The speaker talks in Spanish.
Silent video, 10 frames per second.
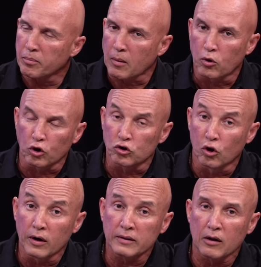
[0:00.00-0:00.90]
Bueno,
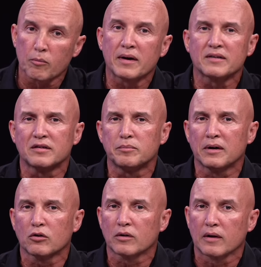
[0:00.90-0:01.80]
yo he estado
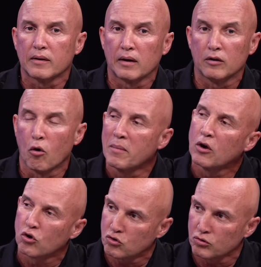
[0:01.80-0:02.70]
participando desde el
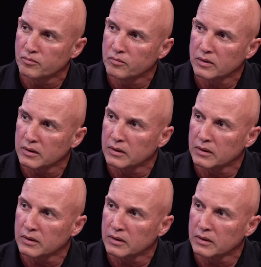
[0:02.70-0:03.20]
2008 eh,